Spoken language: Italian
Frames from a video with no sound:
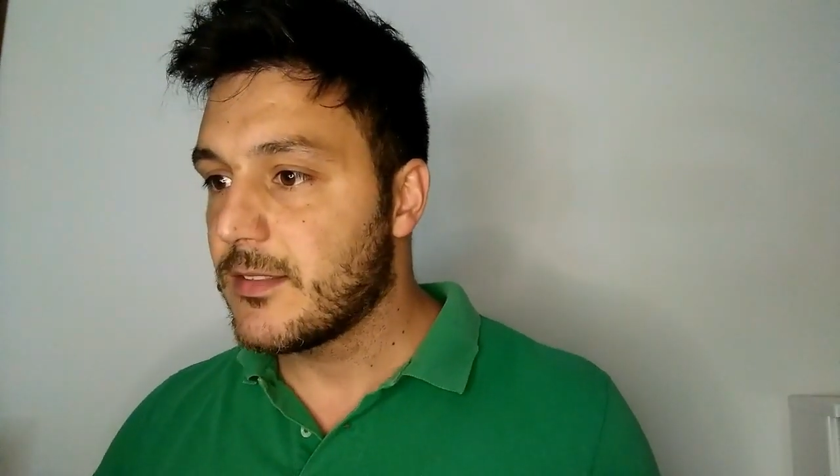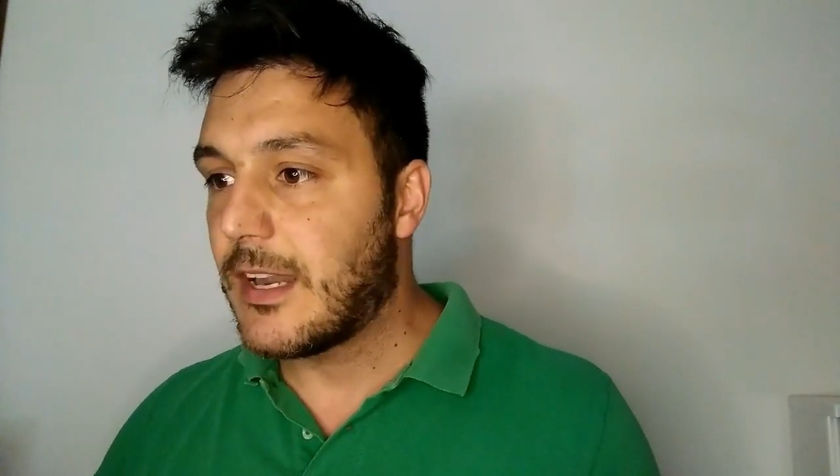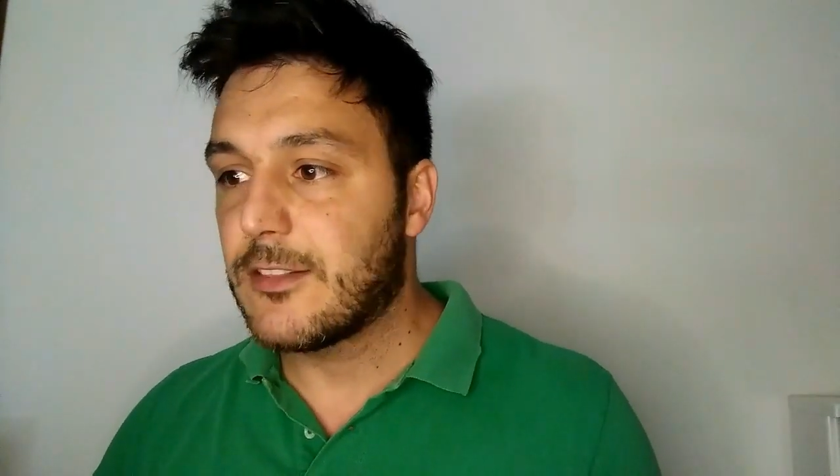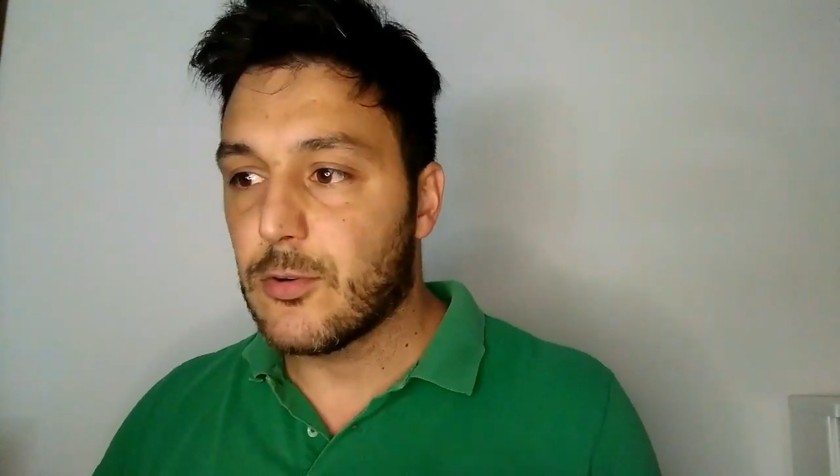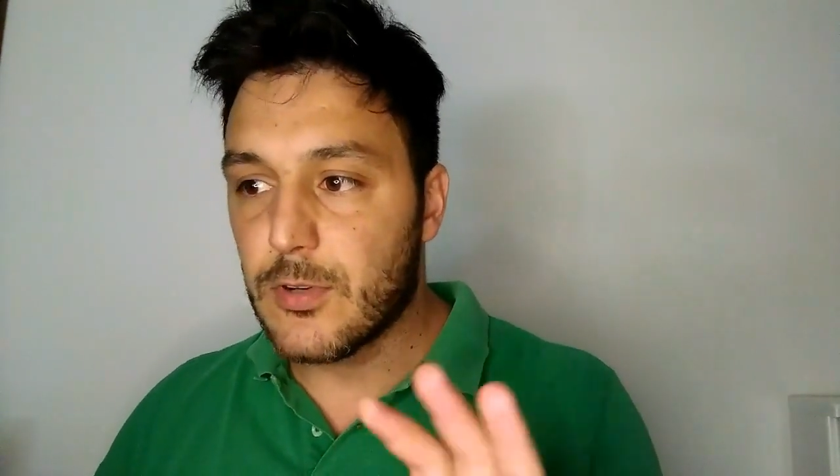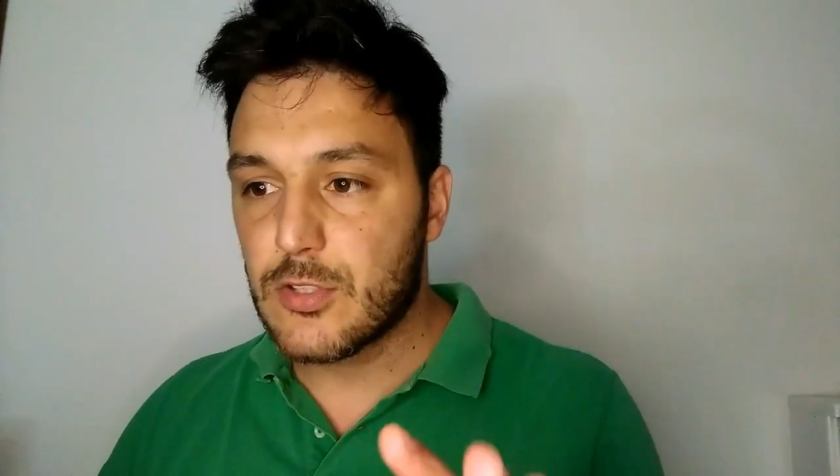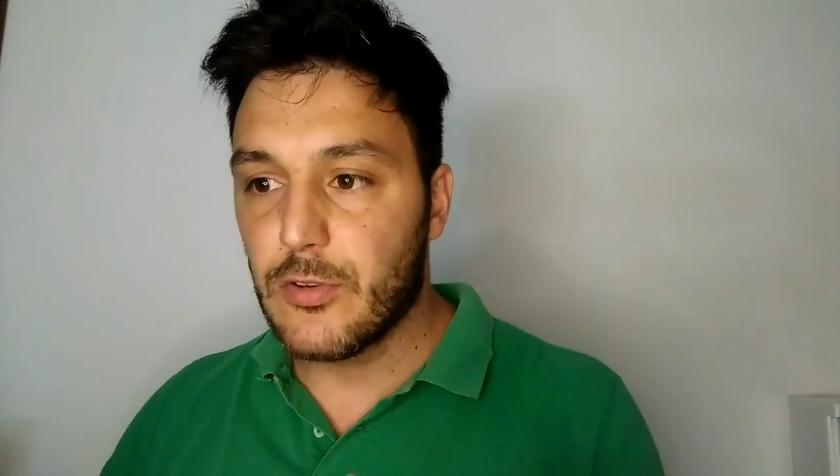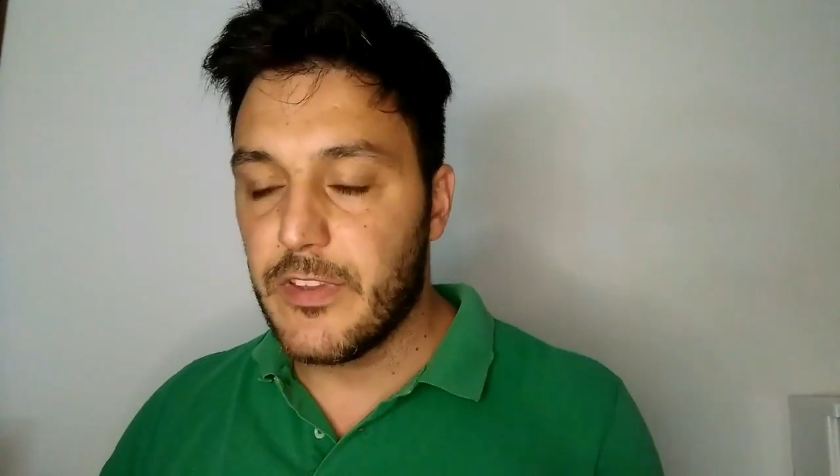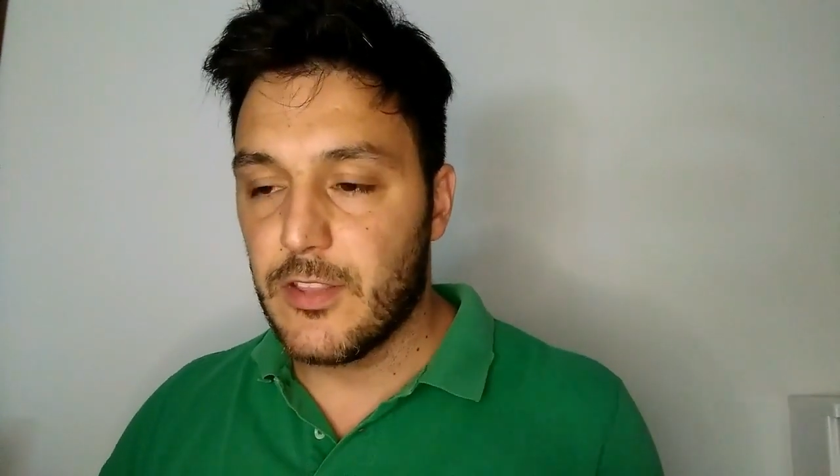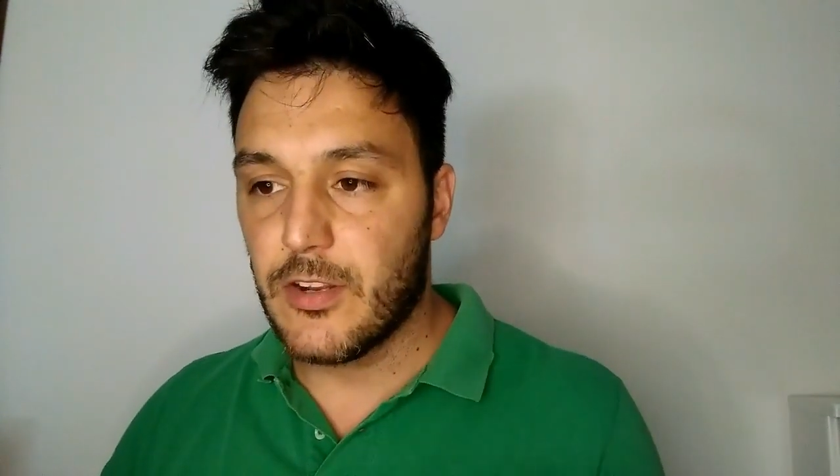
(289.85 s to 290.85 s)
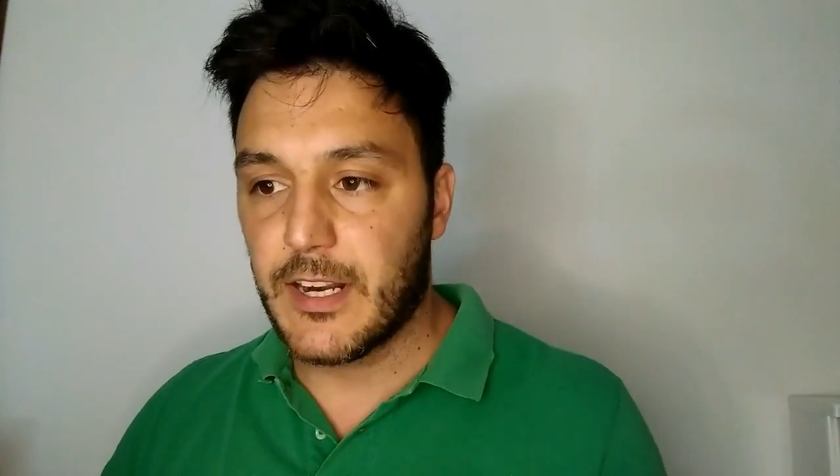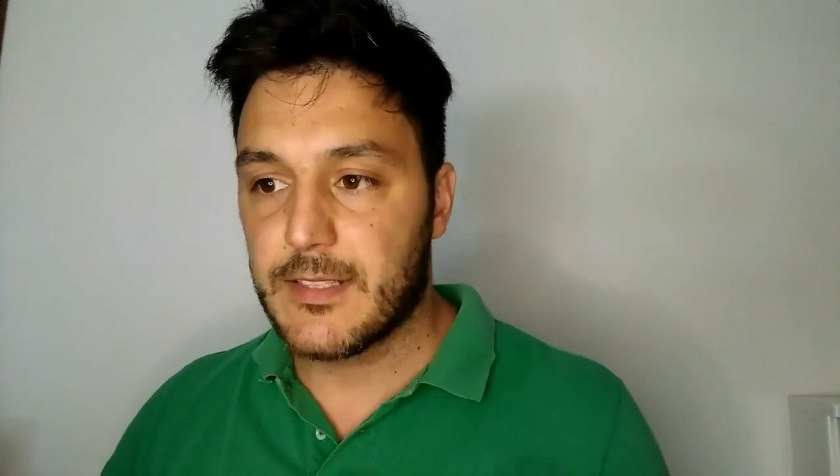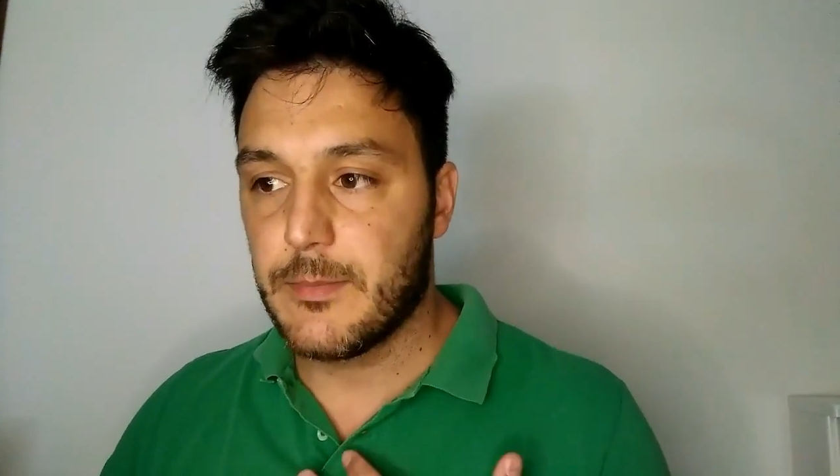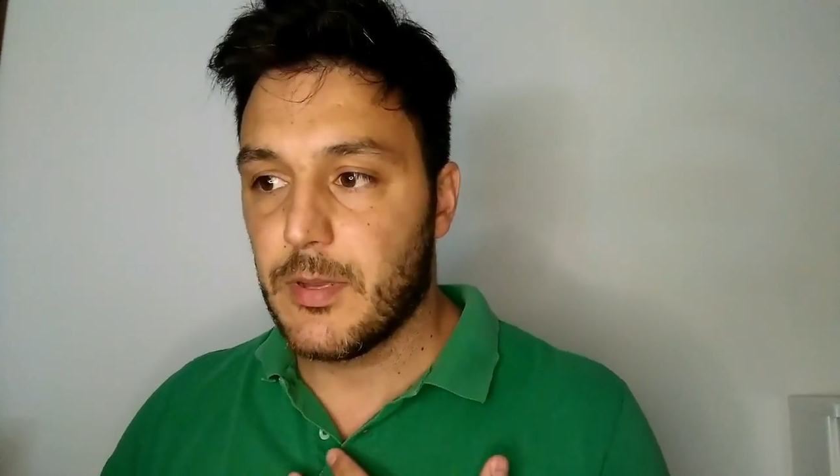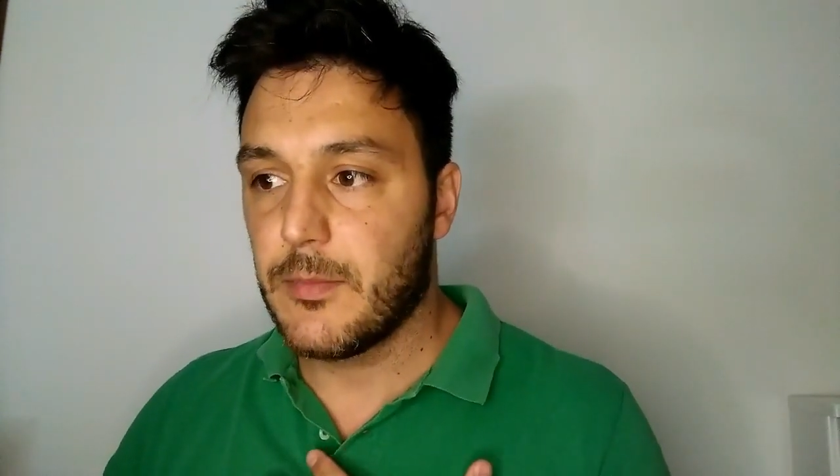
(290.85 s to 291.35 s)
Tra l'altro questo video
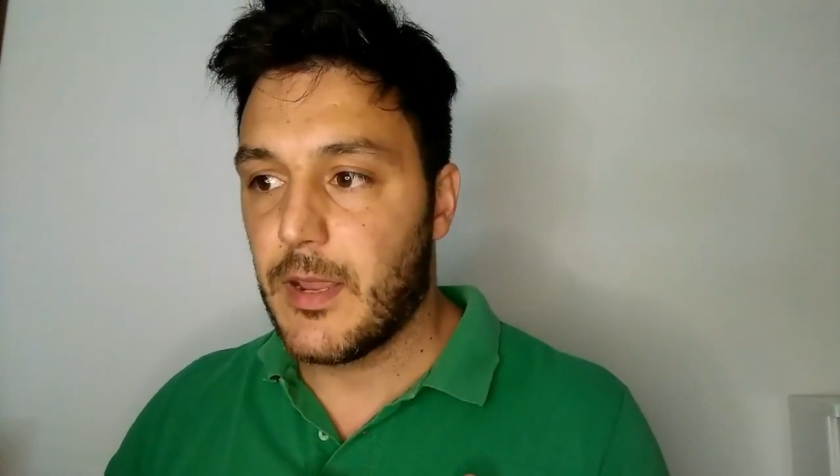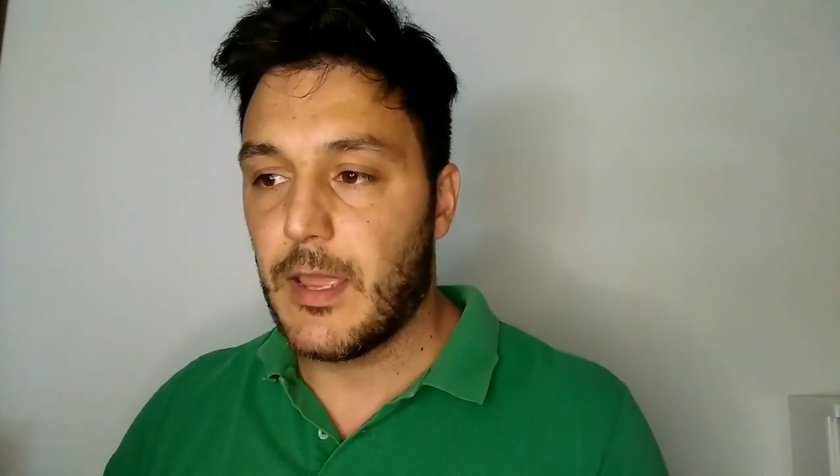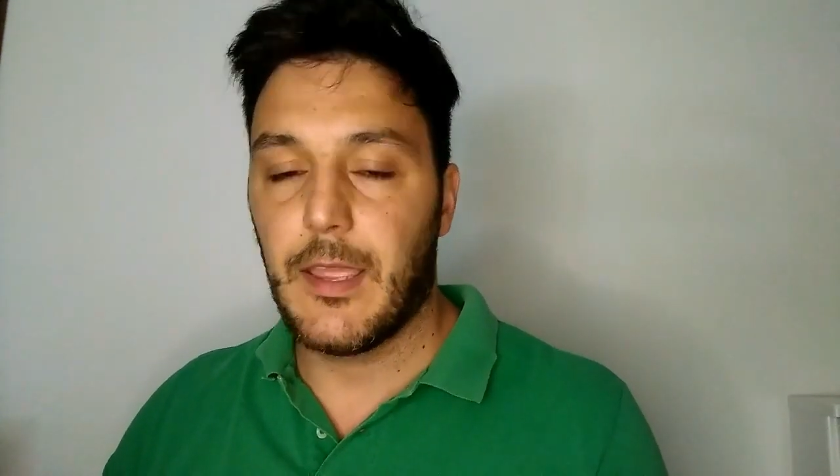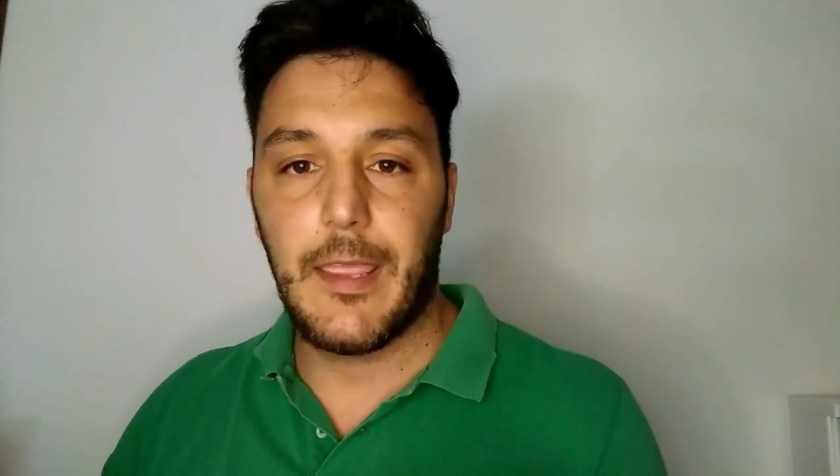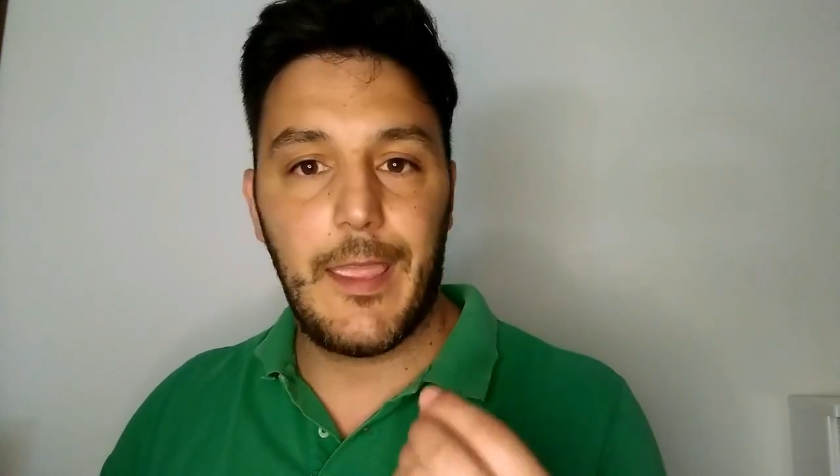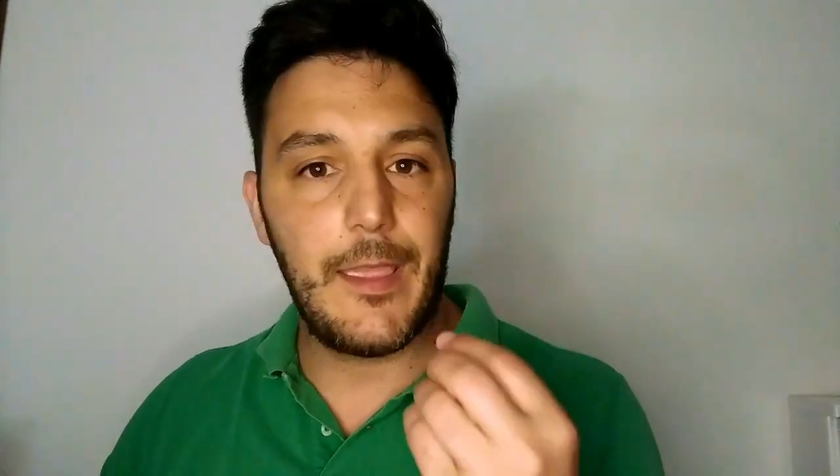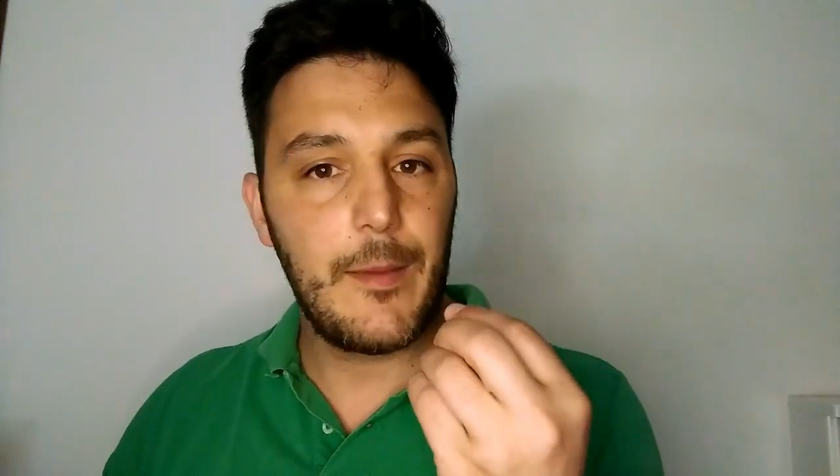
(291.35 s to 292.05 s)
ragazzi per me è,